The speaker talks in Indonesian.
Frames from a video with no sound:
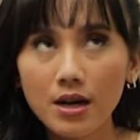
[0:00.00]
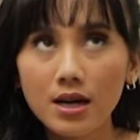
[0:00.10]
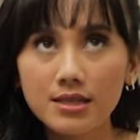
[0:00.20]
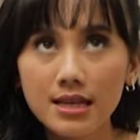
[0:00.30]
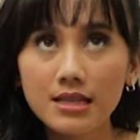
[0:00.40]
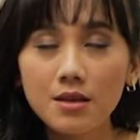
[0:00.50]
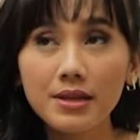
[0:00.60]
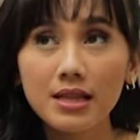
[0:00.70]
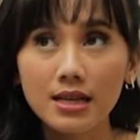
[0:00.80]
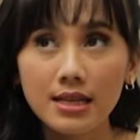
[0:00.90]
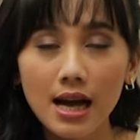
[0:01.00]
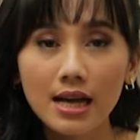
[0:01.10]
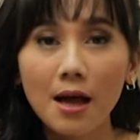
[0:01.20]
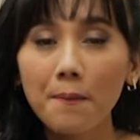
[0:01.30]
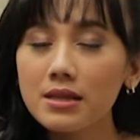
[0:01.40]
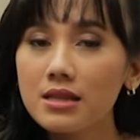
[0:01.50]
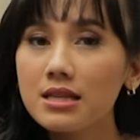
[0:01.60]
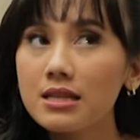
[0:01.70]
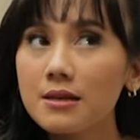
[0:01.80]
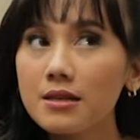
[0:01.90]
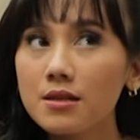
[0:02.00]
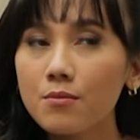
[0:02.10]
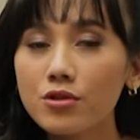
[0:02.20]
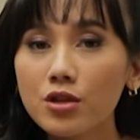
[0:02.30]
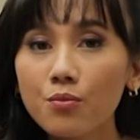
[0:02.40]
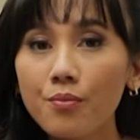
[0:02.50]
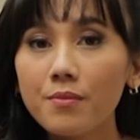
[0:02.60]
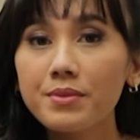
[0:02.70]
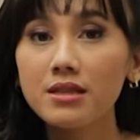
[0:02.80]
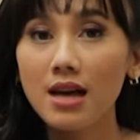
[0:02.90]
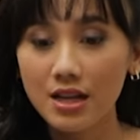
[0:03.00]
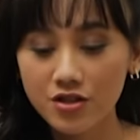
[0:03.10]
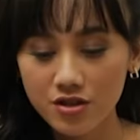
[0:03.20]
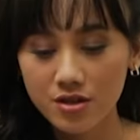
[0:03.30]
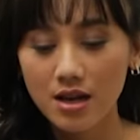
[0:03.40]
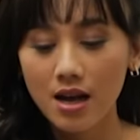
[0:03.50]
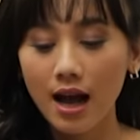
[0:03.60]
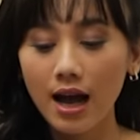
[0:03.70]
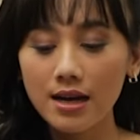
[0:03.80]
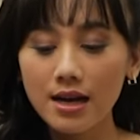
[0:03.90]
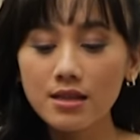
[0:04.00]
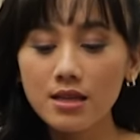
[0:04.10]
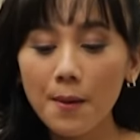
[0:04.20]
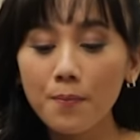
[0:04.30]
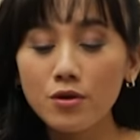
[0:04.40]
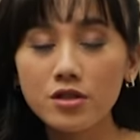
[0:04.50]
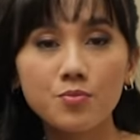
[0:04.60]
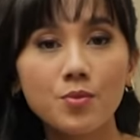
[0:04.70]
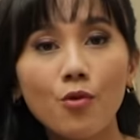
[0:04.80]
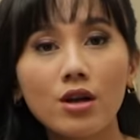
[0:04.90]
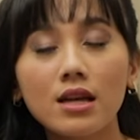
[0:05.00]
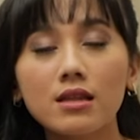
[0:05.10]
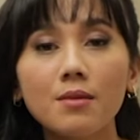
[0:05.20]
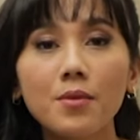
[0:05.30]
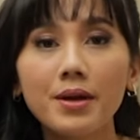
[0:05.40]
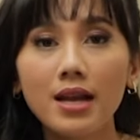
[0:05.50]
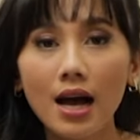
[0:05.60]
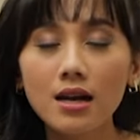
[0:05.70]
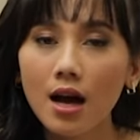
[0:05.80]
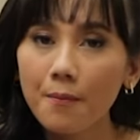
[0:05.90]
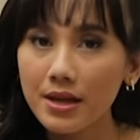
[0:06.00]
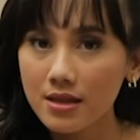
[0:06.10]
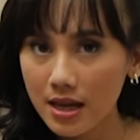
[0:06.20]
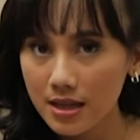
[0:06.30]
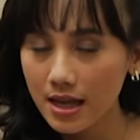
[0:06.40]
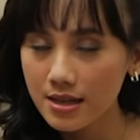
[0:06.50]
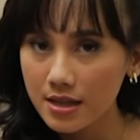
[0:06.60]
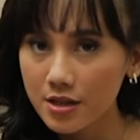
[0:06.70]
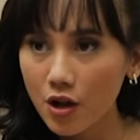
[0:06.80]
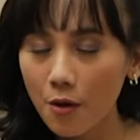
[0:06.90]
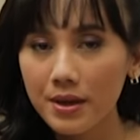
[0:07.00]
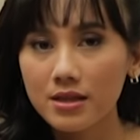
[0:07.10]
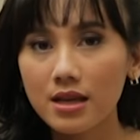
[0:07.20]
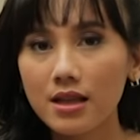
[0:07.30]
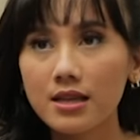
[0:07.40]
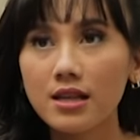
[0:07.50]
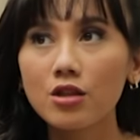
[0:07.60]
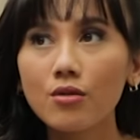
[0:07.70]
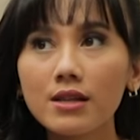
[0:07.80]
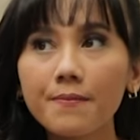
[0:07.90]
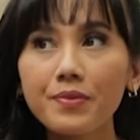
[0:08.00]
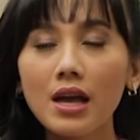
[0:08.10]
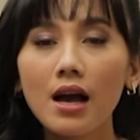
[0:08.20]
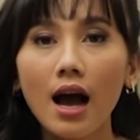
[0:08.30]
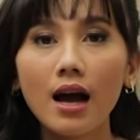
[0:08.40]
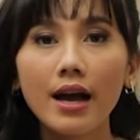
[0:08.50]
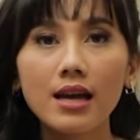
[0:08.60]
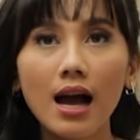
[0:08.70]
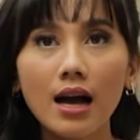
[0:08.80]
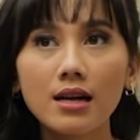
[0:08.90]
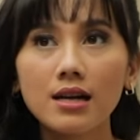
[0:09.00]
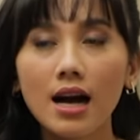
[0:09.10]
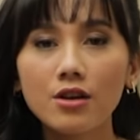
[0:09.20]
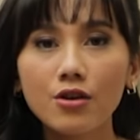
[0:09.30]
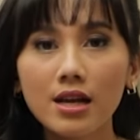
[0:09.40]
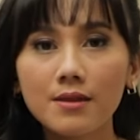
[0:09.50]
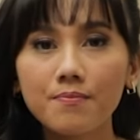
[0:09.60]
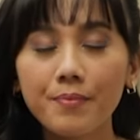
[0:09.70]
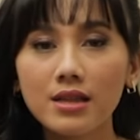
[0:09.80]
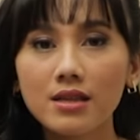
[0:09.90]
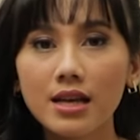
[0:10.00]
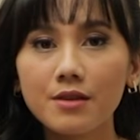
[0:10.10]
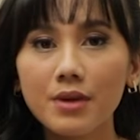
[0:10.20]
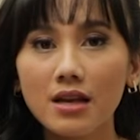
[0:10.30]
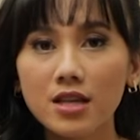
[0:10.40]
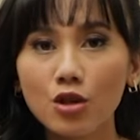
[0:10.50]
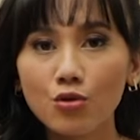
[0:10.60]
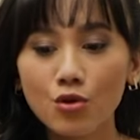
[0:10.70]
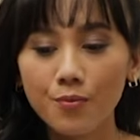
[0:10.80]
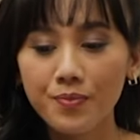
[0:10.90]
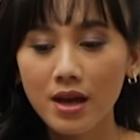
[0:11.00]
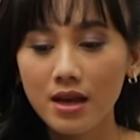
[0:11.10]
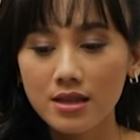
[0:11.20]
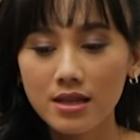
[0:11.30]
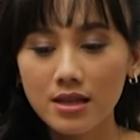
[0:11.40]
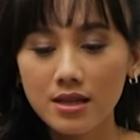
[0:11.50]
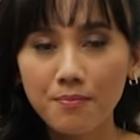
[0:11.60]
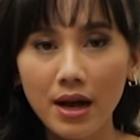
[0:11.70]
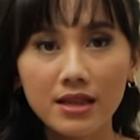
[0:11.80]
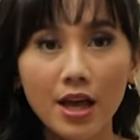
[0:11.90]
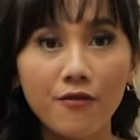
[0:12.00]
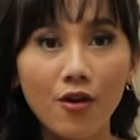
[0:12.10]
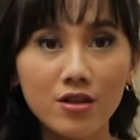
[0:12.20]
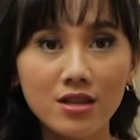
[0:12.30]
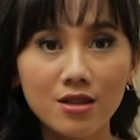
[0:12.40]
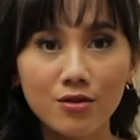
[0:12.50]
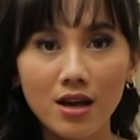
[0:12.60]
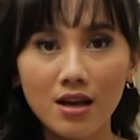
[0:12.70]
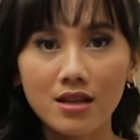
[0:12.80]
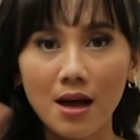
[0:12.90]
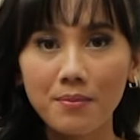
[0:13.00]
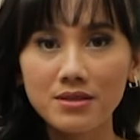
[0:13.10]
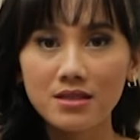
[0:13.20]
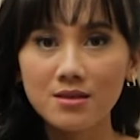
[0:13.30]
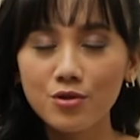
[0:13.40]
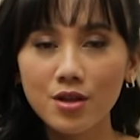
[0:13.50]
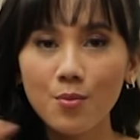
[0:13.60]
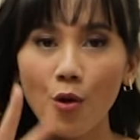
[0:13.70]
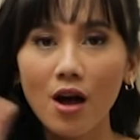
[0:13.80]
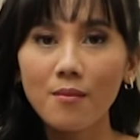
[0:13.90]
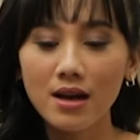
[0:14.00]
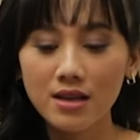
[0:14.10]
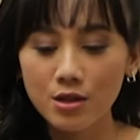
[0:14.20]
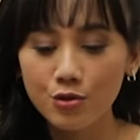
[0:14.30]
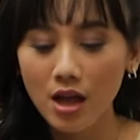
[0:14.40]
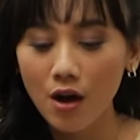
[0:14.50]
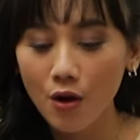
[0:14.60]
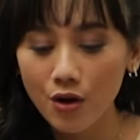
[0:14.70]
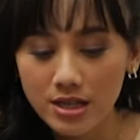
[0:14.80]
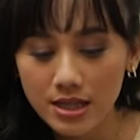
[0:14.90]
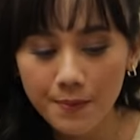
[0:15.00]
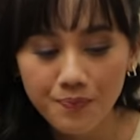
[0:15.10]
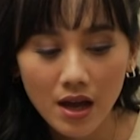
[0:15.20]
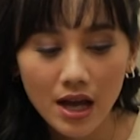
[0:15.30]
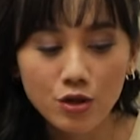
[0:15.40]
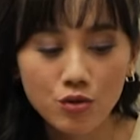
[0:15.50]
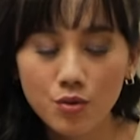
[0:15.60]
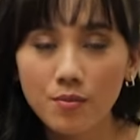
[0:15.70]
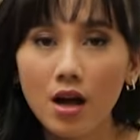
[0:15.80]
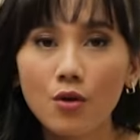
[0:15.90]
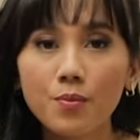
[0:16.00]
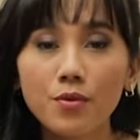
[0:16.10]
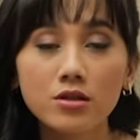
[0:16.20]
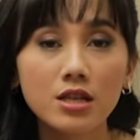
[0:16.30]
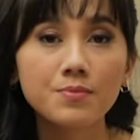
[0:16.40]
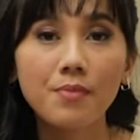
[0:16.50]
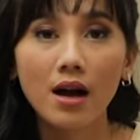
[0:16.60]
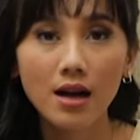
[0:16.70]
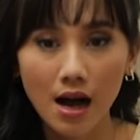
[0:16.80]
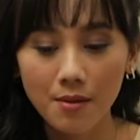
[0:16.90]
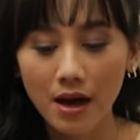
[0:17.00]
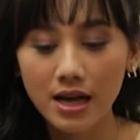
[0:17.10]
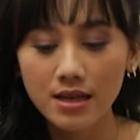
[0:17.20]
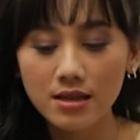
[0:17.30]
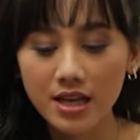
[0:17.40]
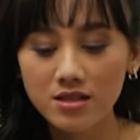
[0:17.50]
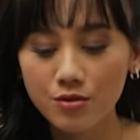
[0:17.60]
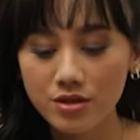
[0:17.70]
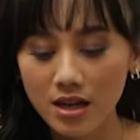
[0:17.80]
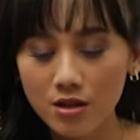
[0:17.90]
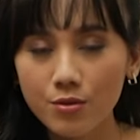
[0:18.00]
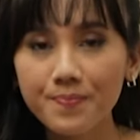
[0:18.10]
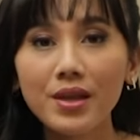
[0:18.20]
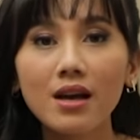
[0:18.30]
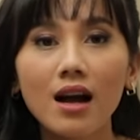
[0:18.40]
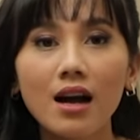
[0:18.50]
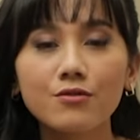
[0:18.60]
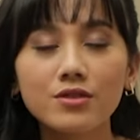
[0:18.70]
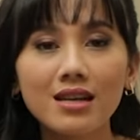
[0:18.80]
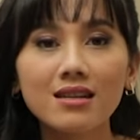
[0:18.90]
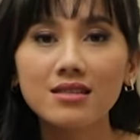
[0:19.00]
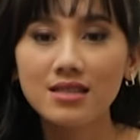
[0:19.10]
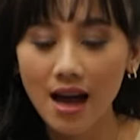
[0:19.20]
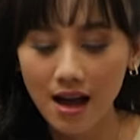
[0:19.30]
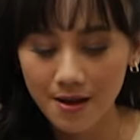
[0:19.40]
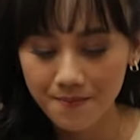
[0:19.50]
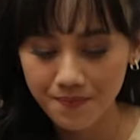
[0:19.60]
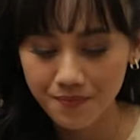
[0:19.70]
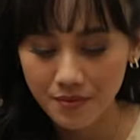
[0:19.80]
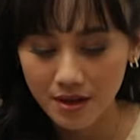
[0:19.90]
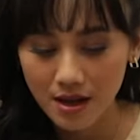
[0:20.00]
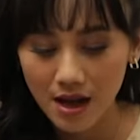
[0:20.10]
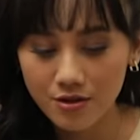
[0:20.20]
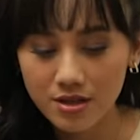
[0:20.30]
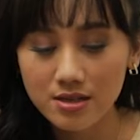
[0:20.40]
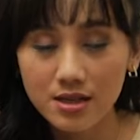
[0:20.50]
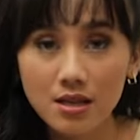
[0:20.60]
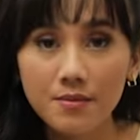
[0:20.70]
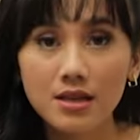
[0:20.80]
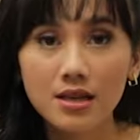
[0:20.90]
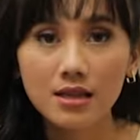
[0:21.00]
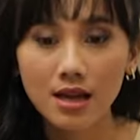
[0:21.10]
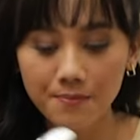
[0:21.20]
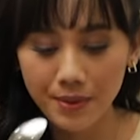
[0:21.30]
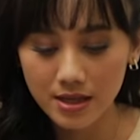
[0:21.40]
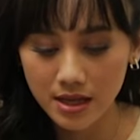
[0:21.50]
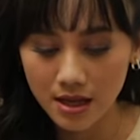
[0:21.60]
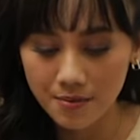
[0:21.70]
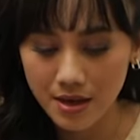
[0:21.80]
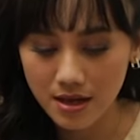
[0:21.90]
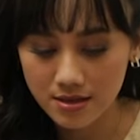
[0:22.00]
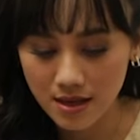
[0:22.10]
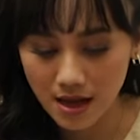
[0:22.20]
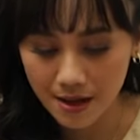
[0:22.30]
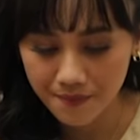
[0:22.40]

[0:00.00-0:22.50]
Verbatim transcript: e, jadi sebenarnya kenapa disebutnya tuh baby Dutch? Karena dia proses pembuatannya yang membedakan dengan pancake lainnya. Jadi kalau pancake lainnya itu kan kayak e, adonan pancake biasa tuh dipakai teflon gitu ya apa sih disebutnya dibolak-balik gitu nah kalau ini itu melalui proses panggang makanya teksturnya itu harusnya renyah harusnya renyah dibandingkan dengan pancake yang biasa